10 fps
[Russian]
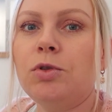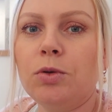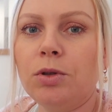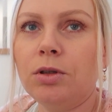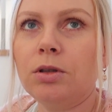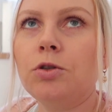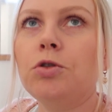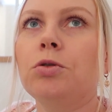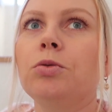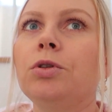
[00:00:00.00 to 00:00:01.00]
им сегодня
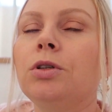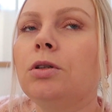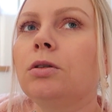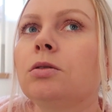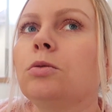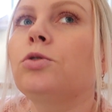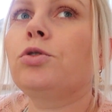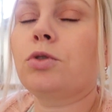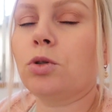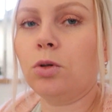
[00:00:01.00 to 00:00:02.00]
еще у них
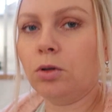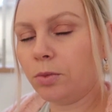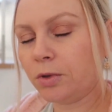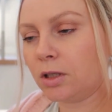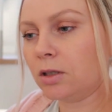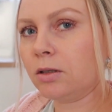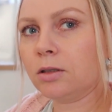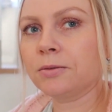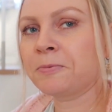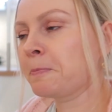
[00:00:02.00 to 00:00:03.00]
тоже в школу им надо
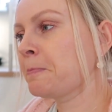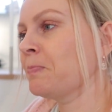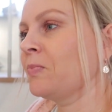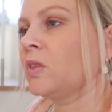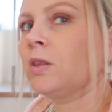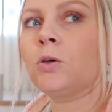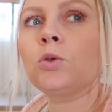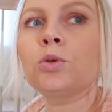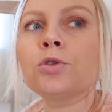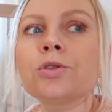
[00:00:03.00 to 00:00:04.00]
на
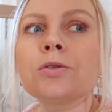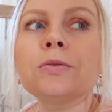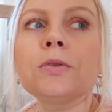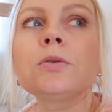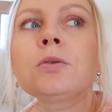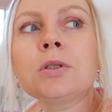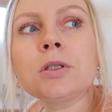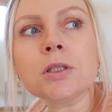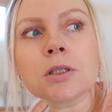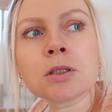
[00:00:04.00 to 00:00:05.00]
художественную
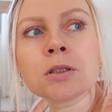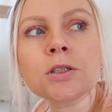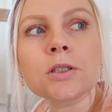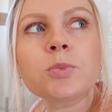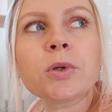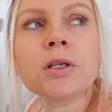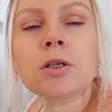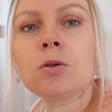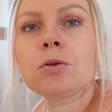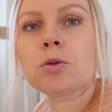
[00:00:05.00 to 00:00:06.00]
идти. Сейчас
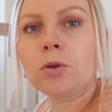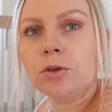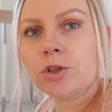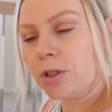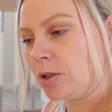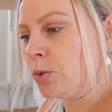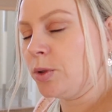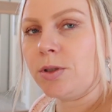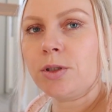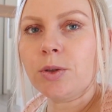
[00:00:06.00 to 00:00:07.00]
поедут, солнышко на
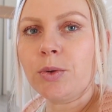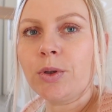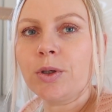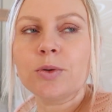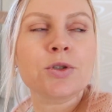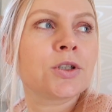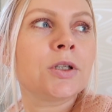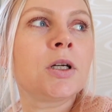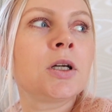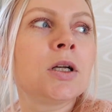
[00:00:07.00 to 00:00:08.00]
улице такое
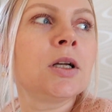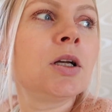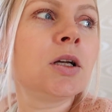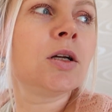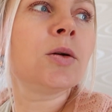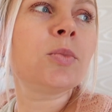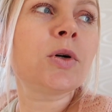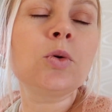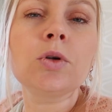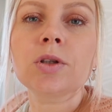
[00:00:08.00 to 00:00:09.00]
хорошее.
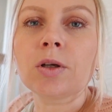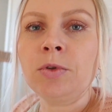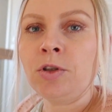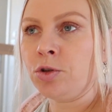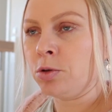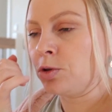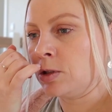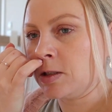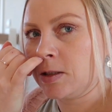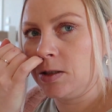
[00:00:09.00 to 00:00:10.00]
Погодка, мне еще
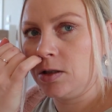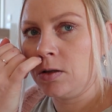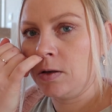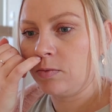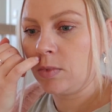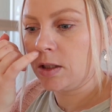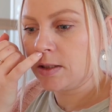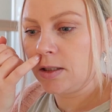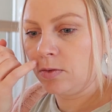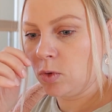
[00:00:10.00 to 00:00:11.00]
нужно сходить в
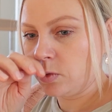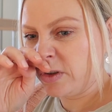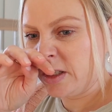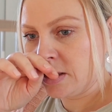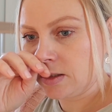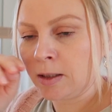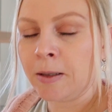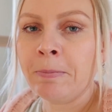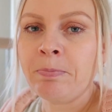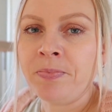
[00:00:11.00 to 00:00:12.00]
магазин
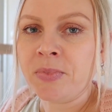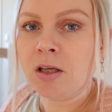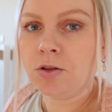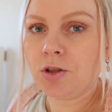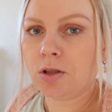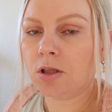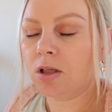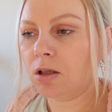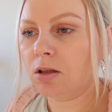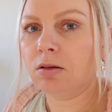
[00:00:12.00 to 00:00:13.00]
ювелирный. Часы
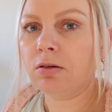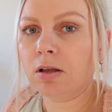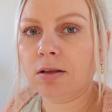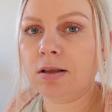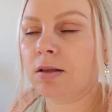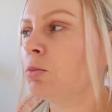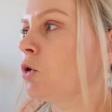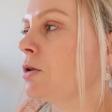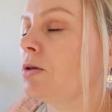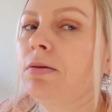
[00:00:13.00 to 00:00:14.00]
я отдавала на
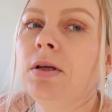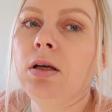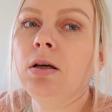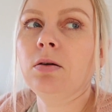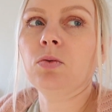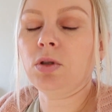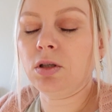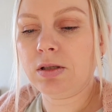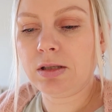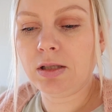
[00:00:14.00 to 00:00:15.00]
ремонт свои, вот они